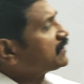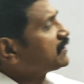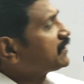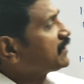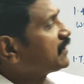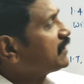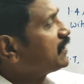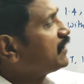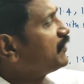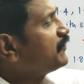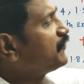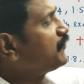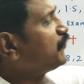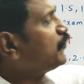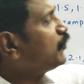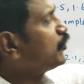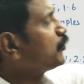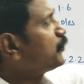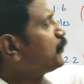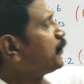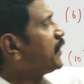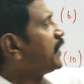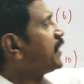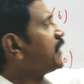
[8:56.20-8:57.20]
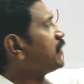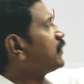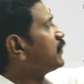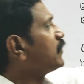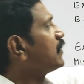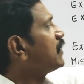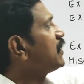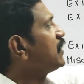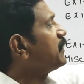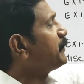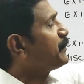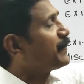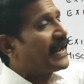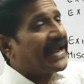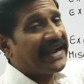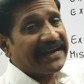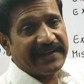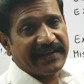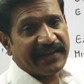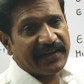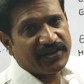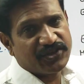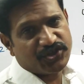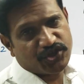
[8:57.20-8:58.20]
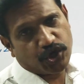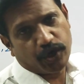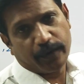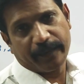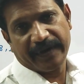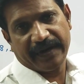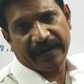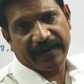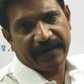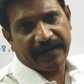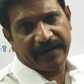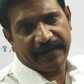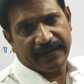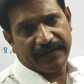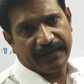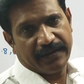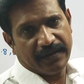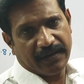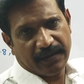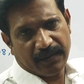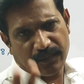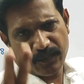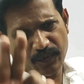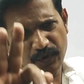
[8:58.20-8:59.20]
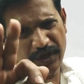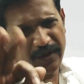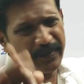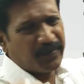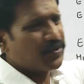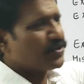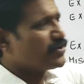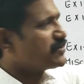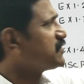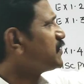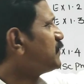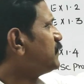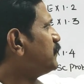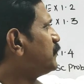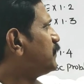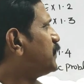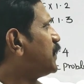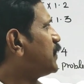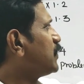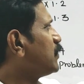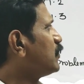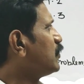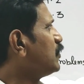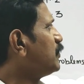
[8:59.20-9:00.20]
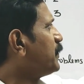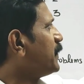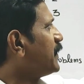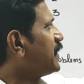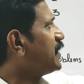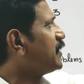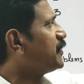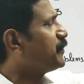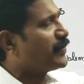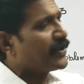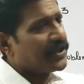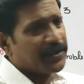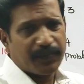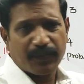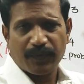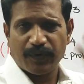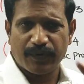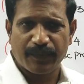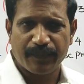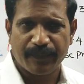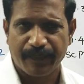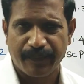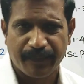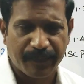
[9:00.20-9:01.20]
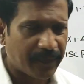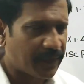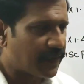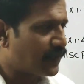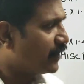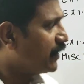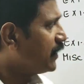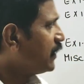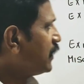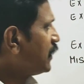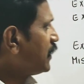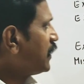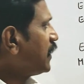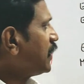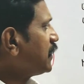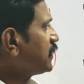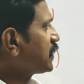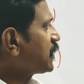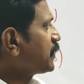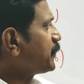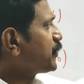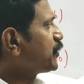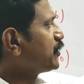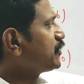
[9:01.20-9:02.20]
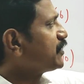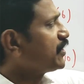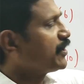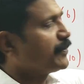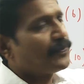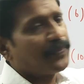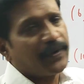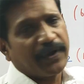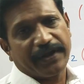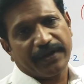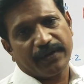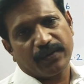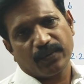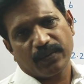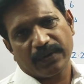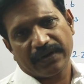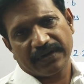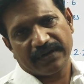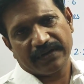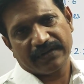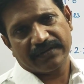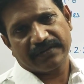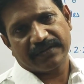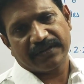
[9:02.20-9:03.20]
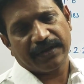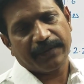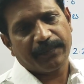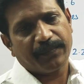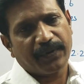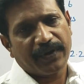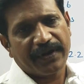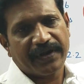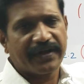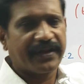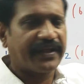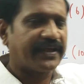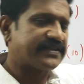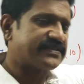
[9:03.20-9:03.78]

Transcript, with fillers: பார்த்தீங்கன்னா ஃபோர் பாயிண்ட் ஒனில் ப்ராக்டிக்கல் ஜாமெண்ட்ரி மூணே மூணு சம் பதினொன்று பன்னெண்டு பதிமூணு அதுக்கப்புறம் த்ரீ பாயிண்ட் ஒன் த்ரீ பாயிண்ட்